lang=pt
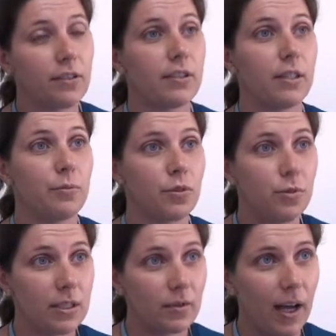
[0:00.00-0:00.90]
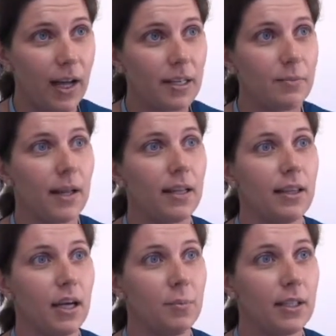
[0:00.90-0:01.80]
nós temos duas vagas para
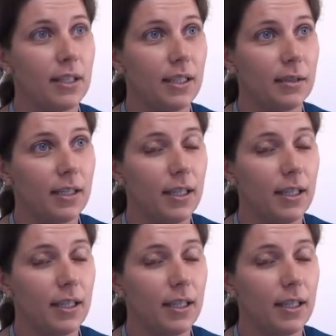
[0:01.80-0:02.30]
intérprete de,